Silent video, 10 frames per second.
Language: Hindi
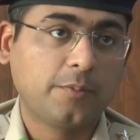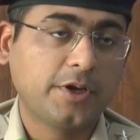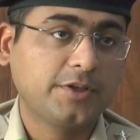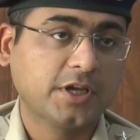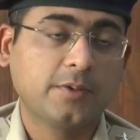
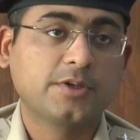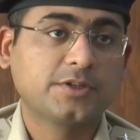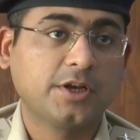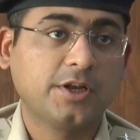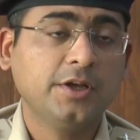हमारी साइबर
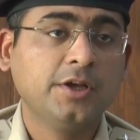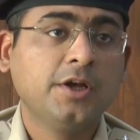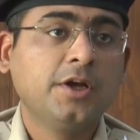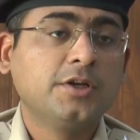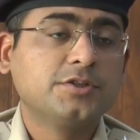सेल ने
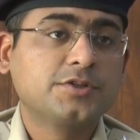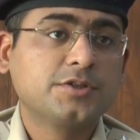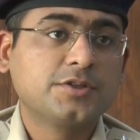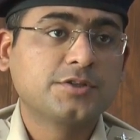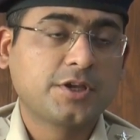
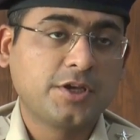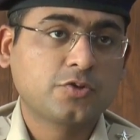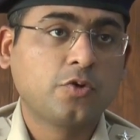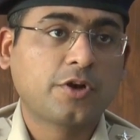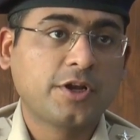जिसने इस
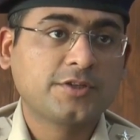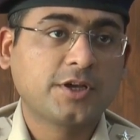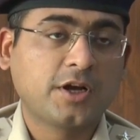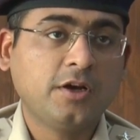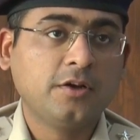केस को ट्रेस
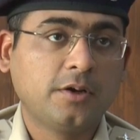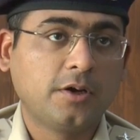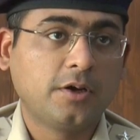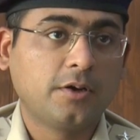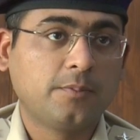करा
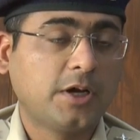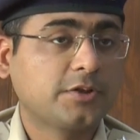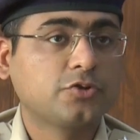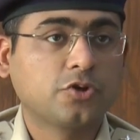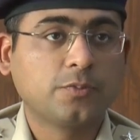आ,
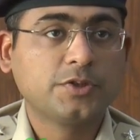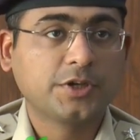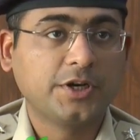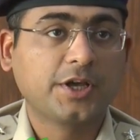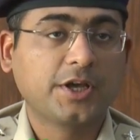मात्र 24
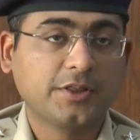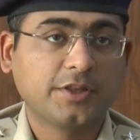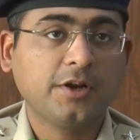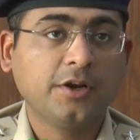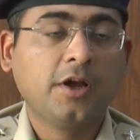घंटे के
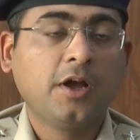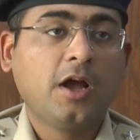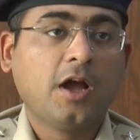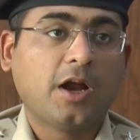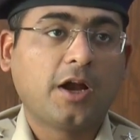अंदर
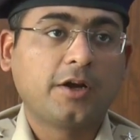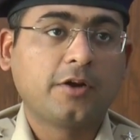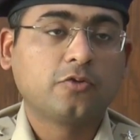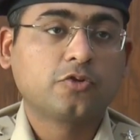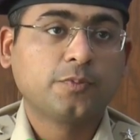
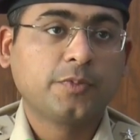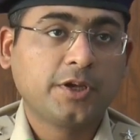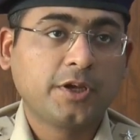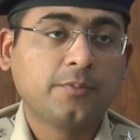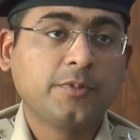एंड
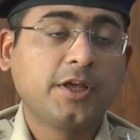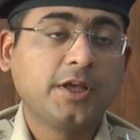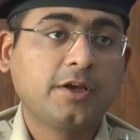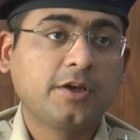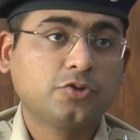उसमें हमने
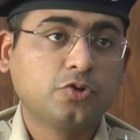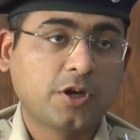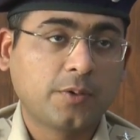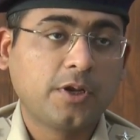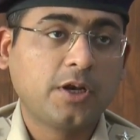एक जो
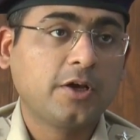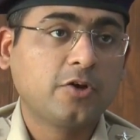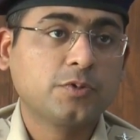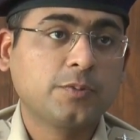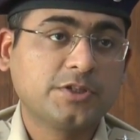क्रिमिनल है
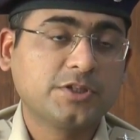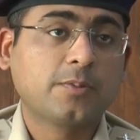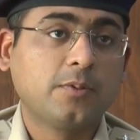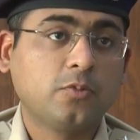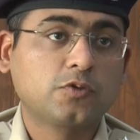उसमें
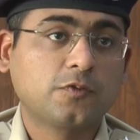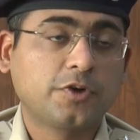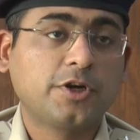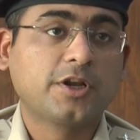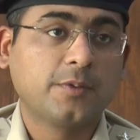पंजाब का मोस्ट
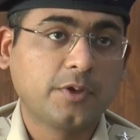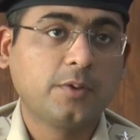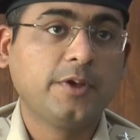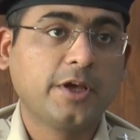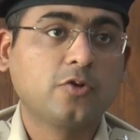वांटेड
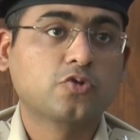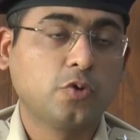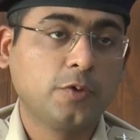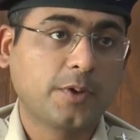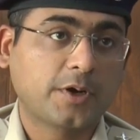क्रिमिनल भी है उसको भी